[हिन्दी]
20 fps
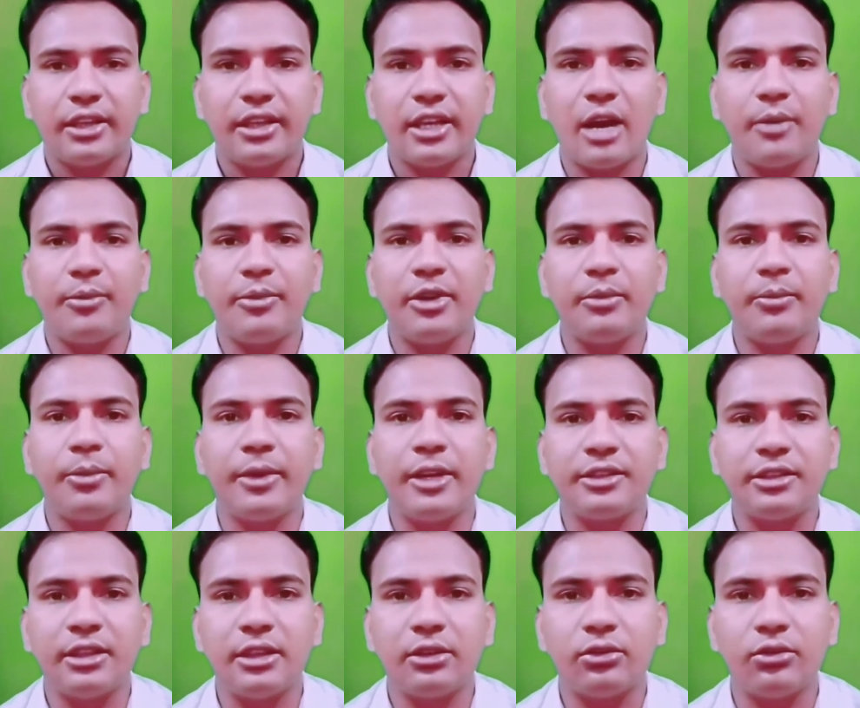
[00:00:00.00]
या फिर
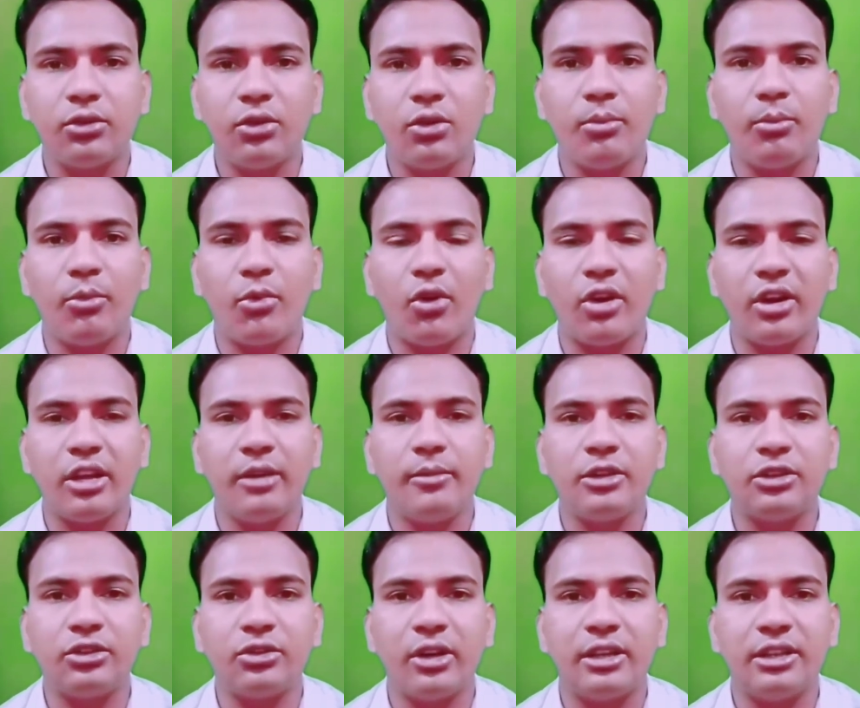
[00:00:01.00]
पेशेंट को बॉडी
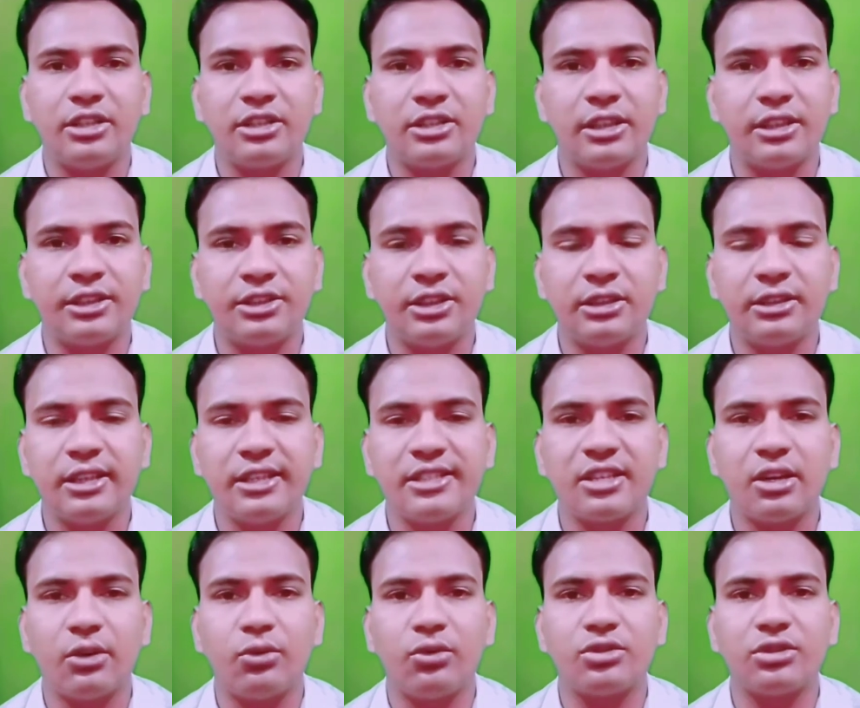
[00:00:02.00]
में जो है स्क्रिचिंग
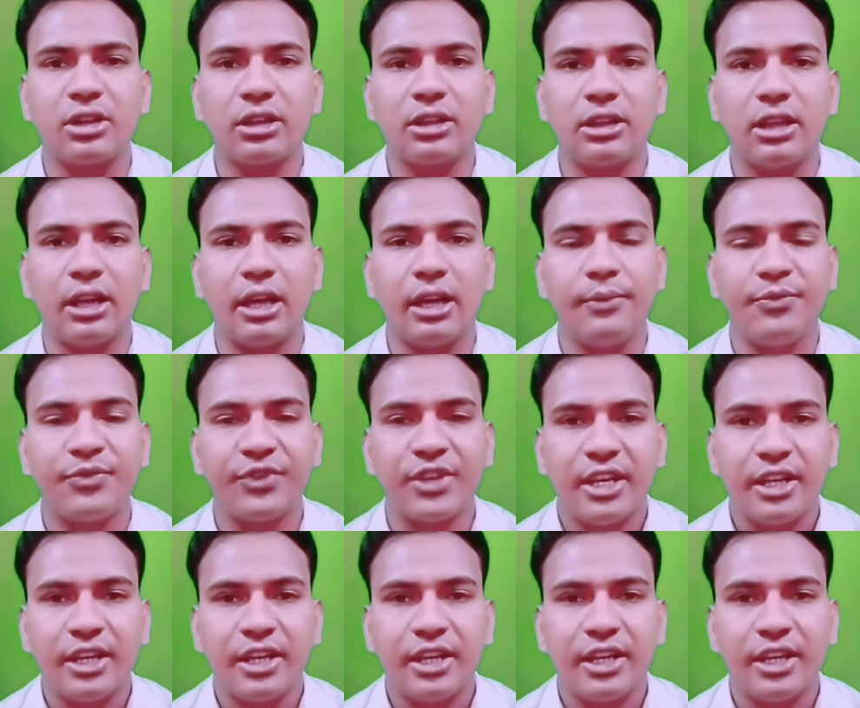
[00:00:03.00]
जैसा हो सकता है